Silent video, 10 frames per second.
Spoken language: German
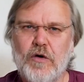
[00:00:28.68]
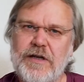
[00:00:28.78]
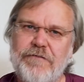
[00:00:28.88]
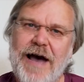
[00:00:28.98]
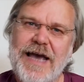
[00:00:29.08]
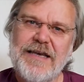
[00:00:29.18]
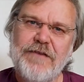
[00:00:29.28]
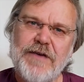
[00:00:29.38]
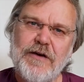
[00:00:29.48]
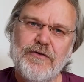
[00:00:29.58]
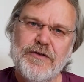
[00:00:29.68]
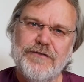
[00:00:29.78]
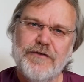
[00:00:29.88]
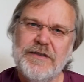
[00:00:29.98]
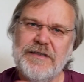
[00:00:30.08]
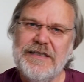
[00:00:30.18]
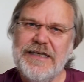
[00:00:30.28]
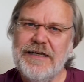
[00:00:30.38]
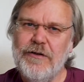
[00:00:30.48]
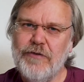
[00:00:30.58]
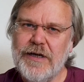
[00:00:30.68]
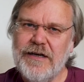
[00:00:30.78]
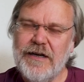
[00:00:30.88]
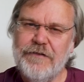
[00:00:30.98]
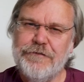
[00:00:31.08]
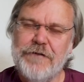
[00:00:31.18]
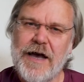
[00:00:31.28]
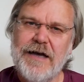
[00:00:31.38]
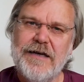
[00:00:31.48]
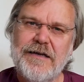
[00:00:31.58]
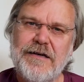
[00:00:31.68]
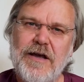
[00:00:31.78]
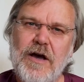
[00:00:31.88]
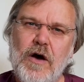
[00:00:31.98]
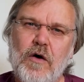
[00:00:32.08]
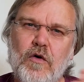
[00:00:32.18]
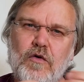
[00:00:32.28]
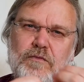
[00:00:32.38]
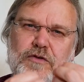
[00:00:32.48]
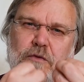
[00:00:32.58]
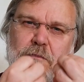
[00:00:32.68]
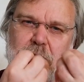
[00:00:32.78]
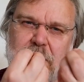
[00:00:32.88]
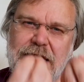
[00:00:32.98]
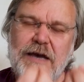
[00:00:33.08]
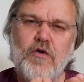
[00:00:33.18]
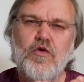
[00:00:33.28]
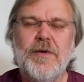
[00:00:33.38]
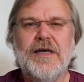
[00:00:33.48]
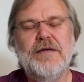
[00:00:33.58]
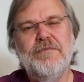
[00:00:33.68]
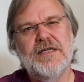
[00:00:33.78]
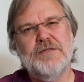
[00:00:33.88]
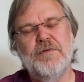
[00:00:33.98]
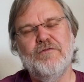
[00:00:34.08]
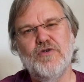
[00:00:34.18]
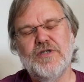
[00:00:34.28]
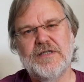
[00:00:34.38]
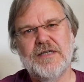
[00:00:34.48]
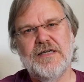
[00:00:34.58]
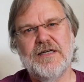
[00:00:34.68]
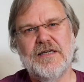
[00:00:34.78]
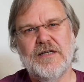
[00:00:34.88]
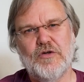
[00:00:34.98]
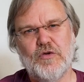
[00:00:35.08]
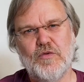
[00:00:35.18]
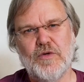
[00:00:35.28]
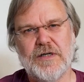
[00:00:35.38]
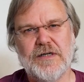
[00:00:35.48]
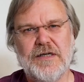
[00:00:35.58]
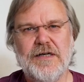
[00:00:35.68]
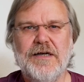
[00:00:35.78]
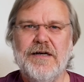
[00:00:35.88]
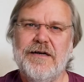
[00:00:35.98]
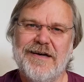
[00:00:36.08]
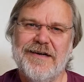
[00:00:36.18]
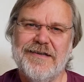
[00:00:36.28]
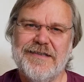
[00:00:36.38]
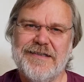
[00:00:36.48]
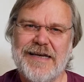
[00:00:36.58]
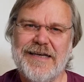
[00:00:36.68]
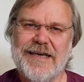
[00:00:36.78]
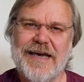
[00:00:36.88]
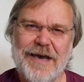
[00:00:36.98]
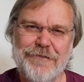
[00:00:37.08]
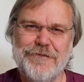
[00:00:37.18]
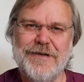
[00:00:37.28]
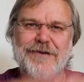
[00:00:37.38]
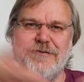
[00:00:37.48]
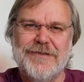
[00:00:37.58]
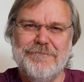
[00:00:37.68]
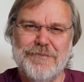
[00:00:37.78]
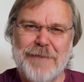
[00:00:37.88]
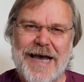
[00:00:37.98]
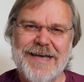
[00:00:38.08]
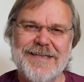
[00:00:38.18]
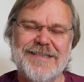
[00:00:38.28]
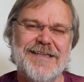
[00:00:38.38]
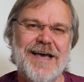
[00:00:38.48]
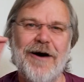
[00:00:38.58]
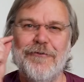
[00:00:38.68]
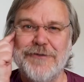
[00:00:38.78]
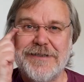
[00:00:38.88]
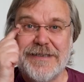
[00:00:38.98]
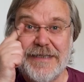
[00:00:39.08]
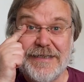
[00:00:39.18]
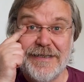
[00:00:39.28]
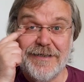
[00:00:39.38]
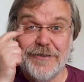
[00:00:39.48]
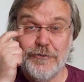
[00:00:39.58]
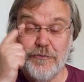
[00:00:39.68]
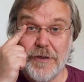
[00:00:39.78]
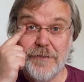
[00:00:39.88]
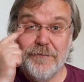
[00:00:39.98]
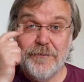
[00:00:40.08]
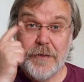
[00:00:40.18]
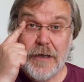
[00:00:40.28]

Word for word: Und je weiter wir uns von Siedlungen entfernen, umso mehr übernimmt das Bewusstsein der Natur ja seine Kräfte und breitet sie aus in der Natur.